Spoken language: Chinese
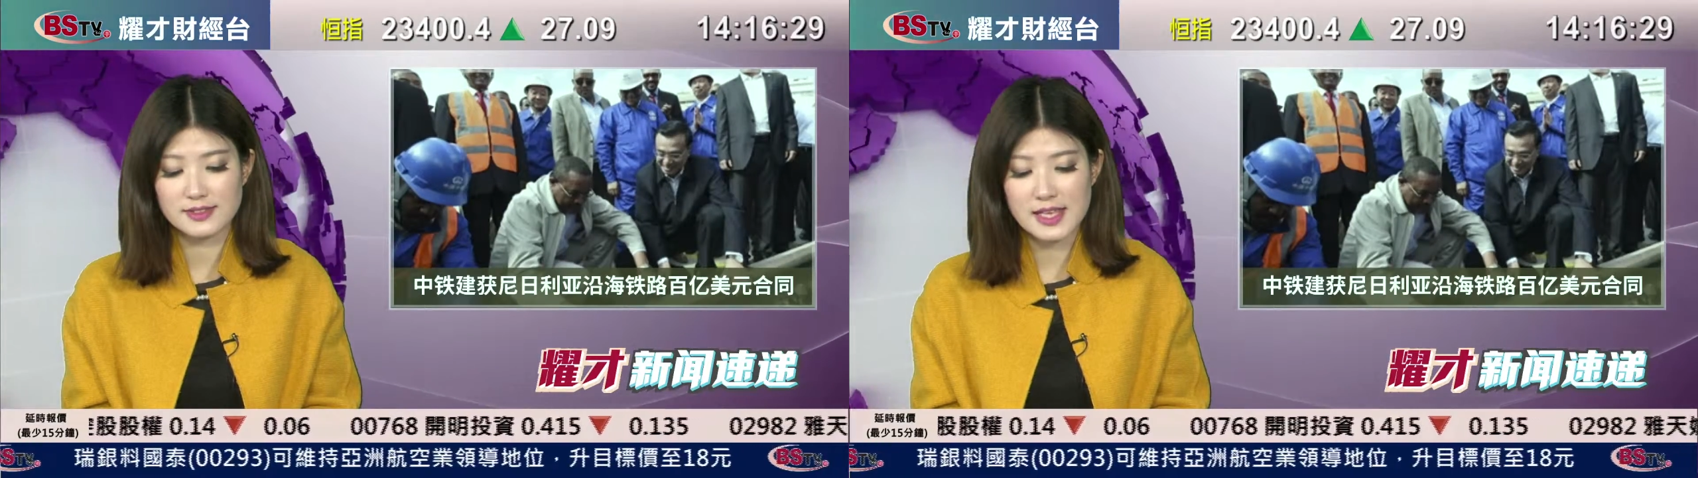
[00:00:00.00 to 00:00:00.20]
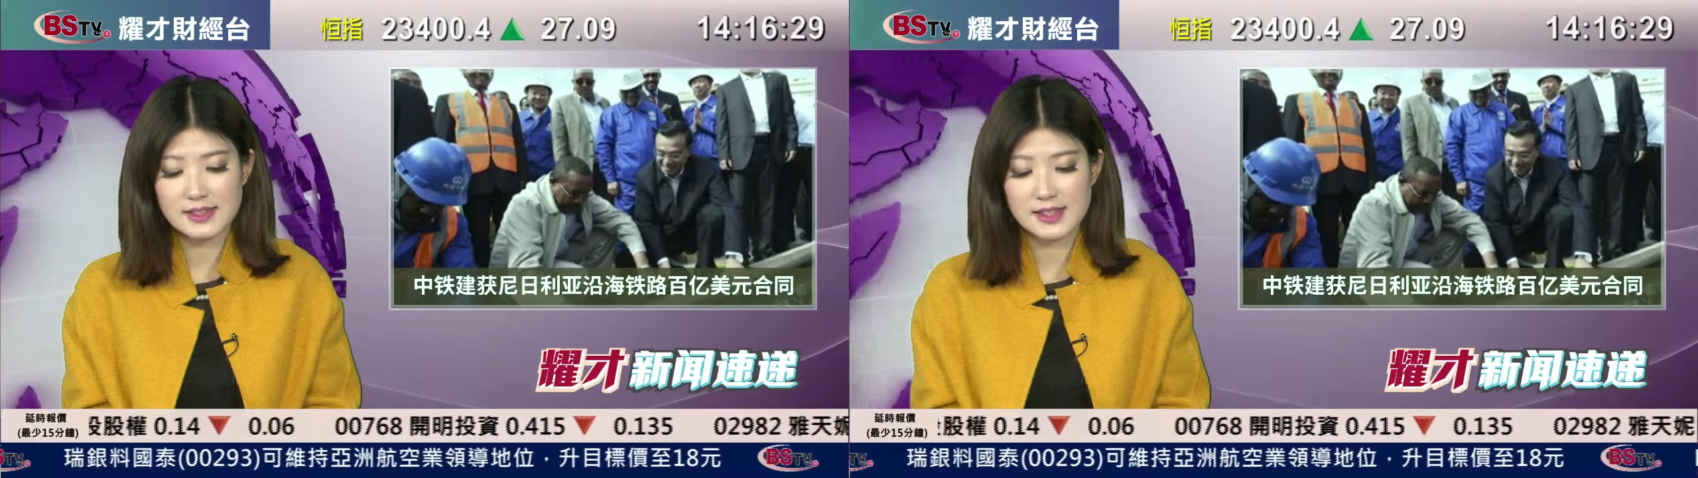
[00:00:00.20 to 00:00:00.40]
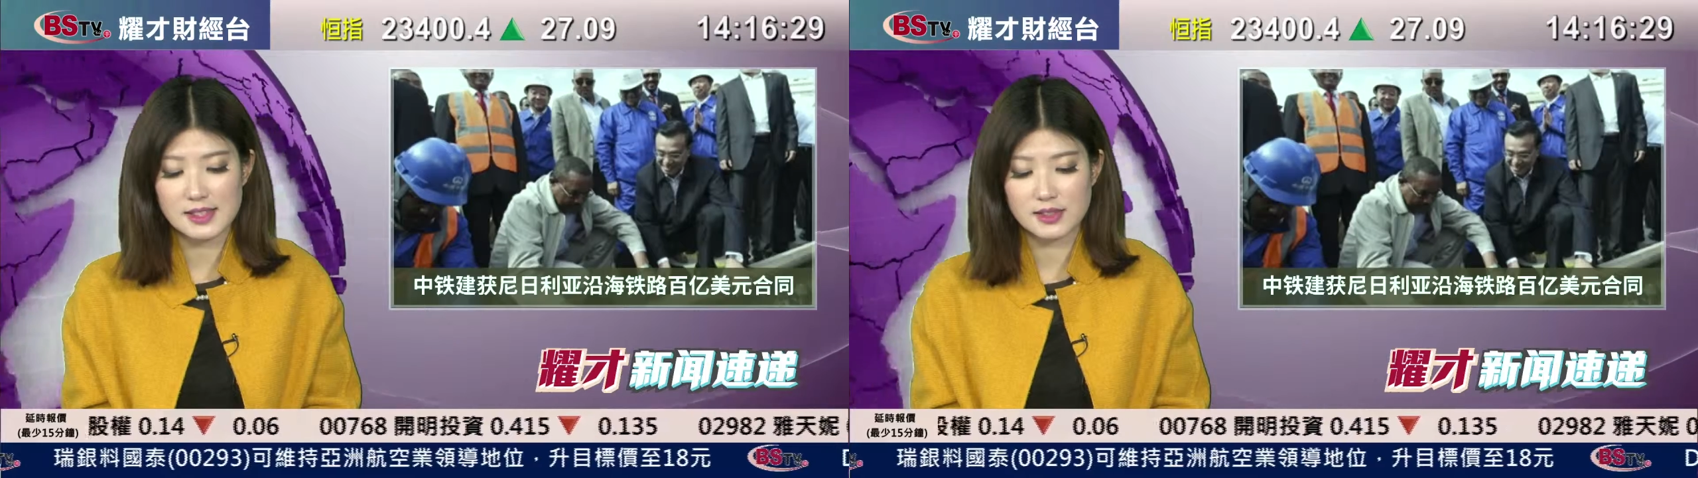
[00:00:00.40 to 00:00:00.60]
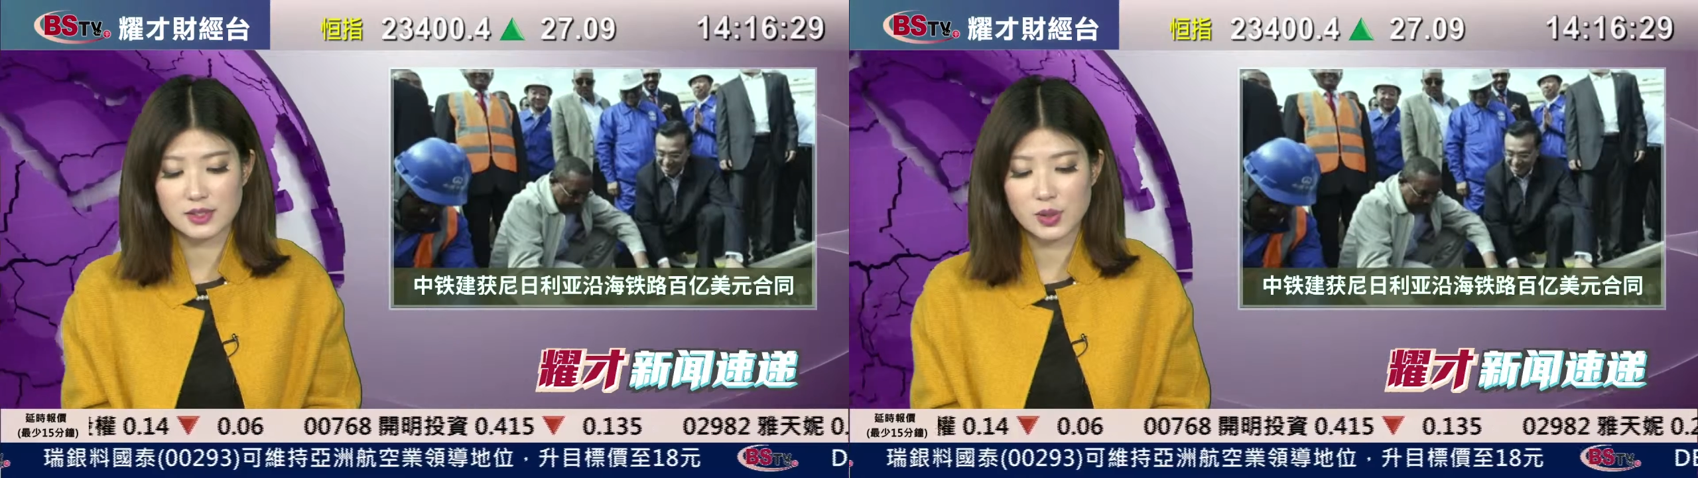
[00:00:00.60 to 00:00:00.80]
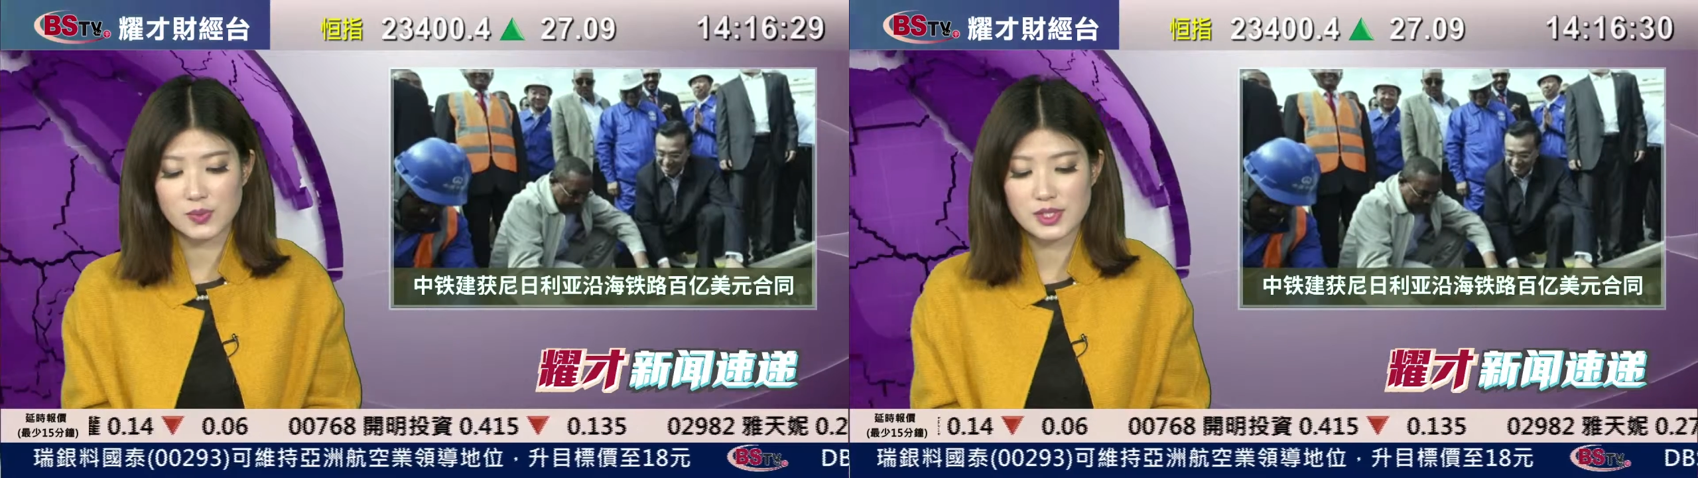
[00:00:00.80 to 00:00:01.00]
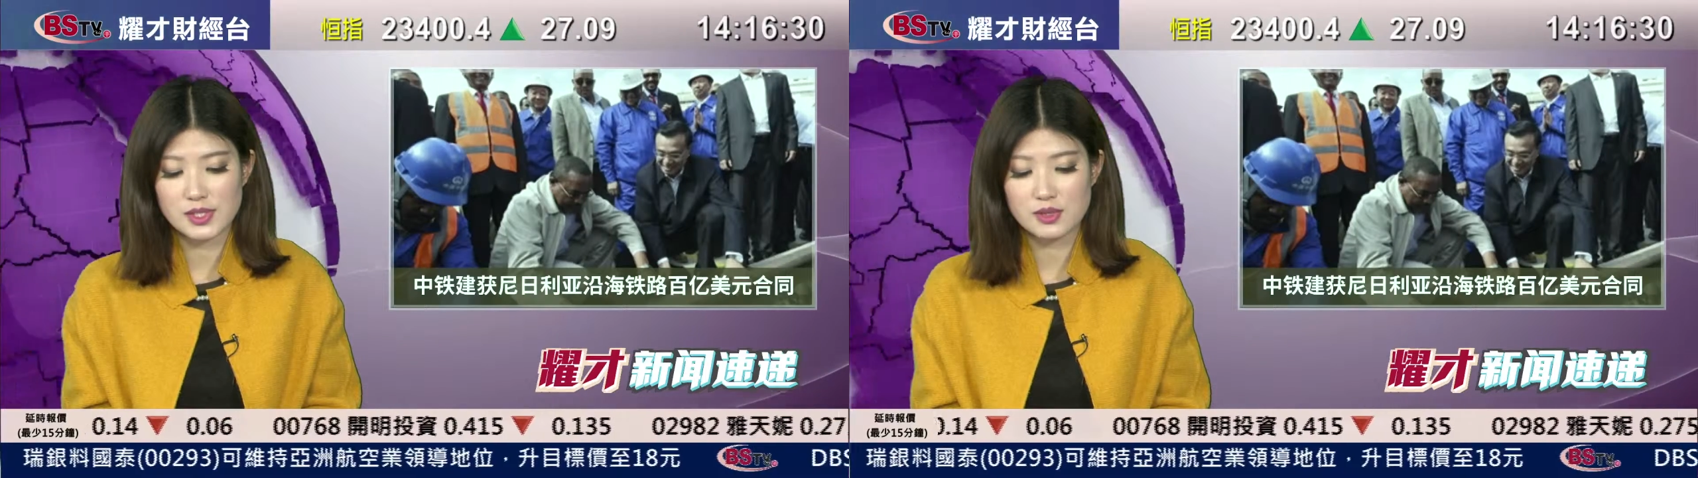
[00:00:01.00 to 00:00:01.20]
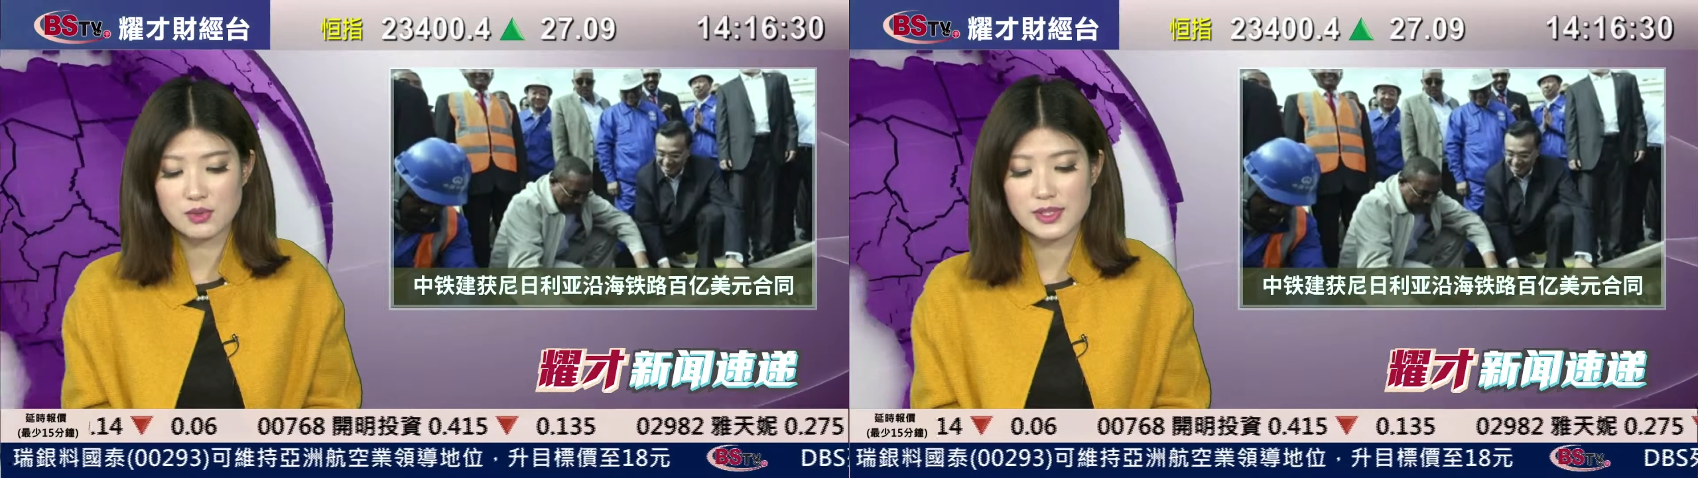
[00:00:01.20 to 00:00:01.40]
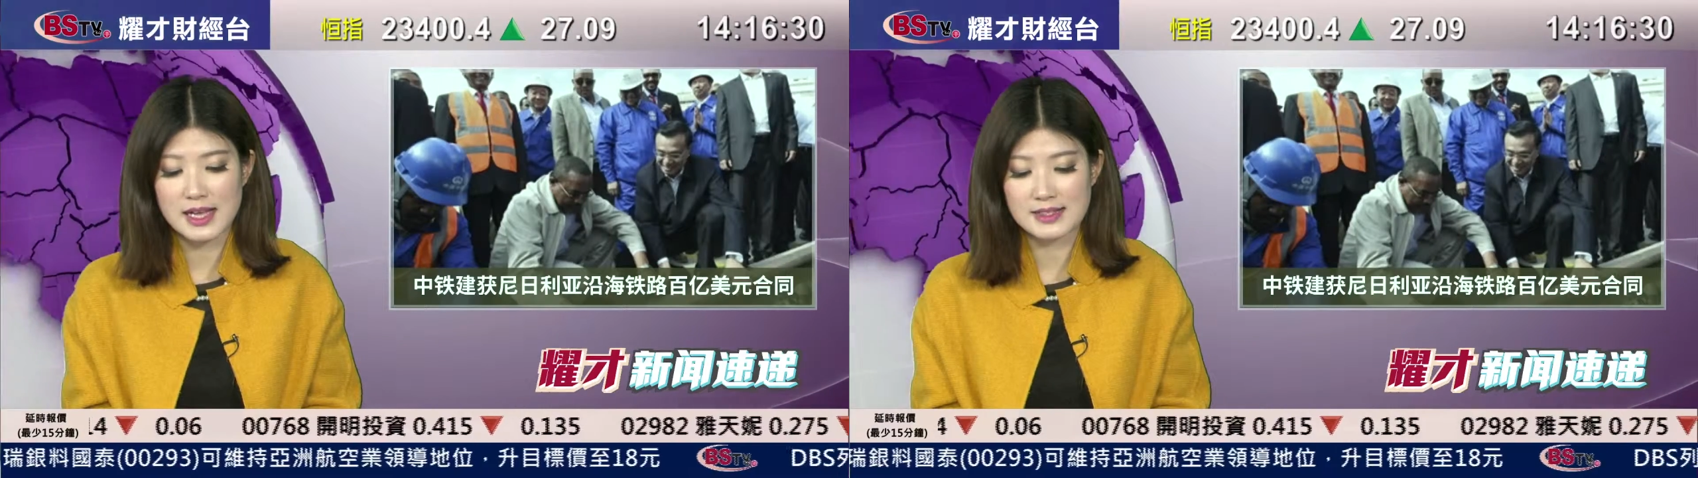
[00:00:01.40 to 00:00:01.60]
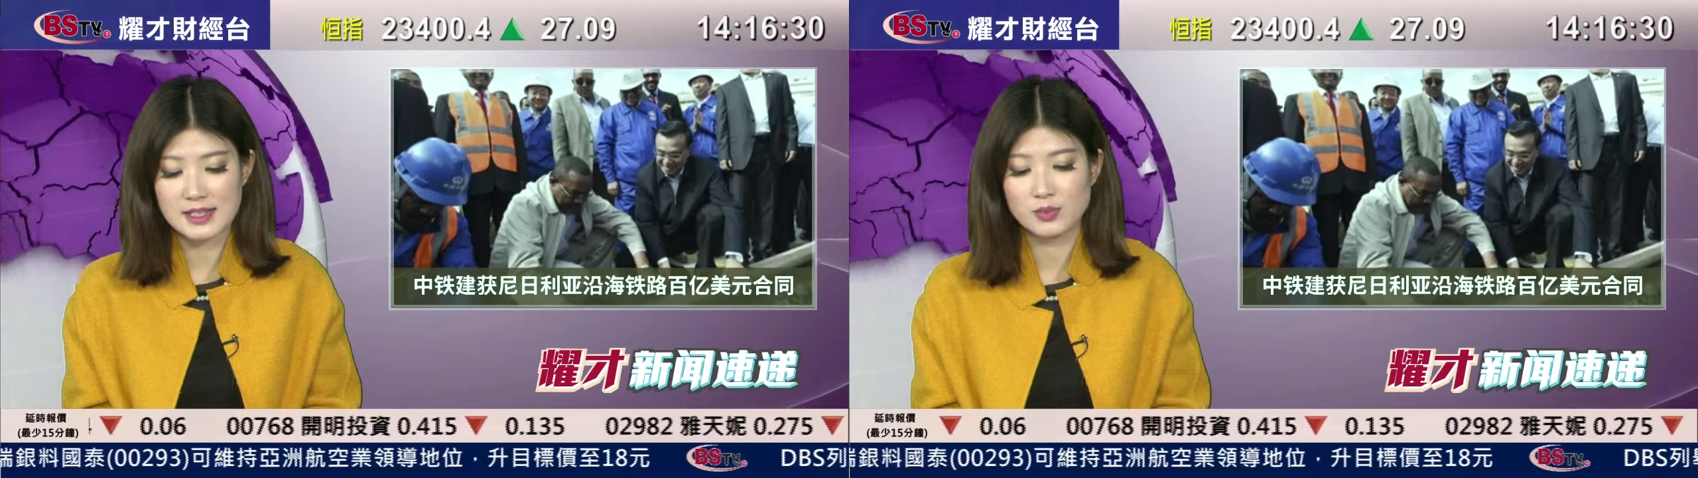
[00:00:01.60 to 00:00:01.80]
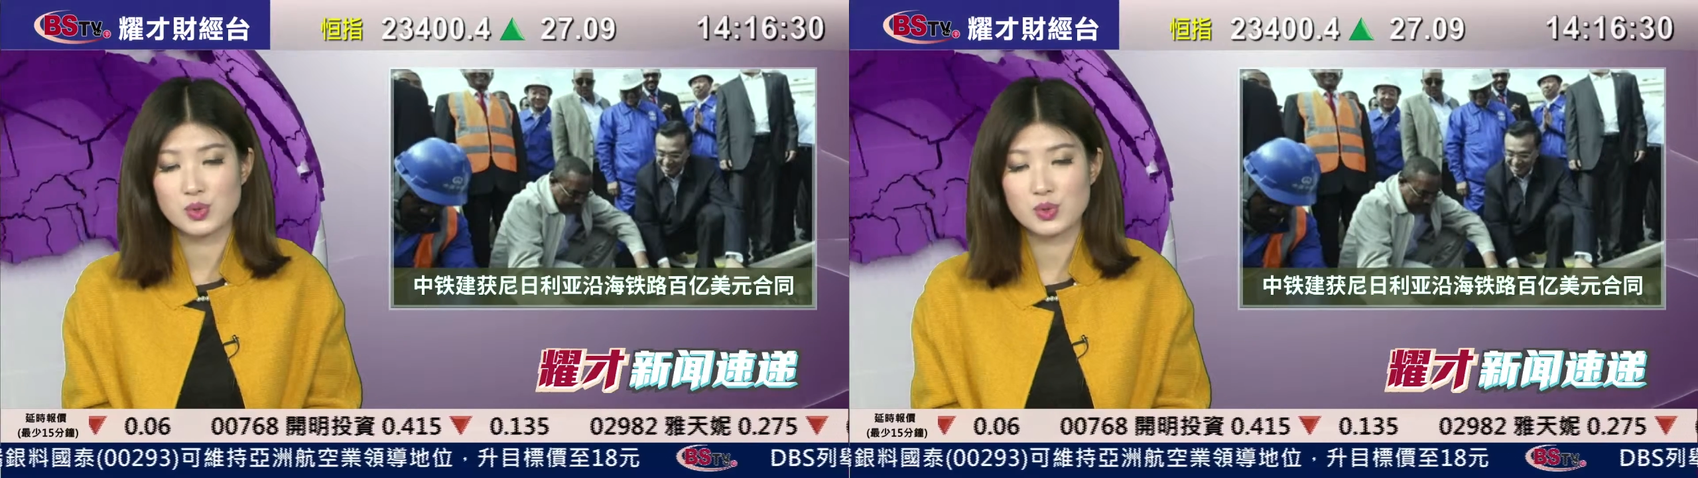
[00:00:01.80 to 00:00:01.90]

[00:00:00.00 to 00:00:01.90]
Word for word: 单体合同金额最大项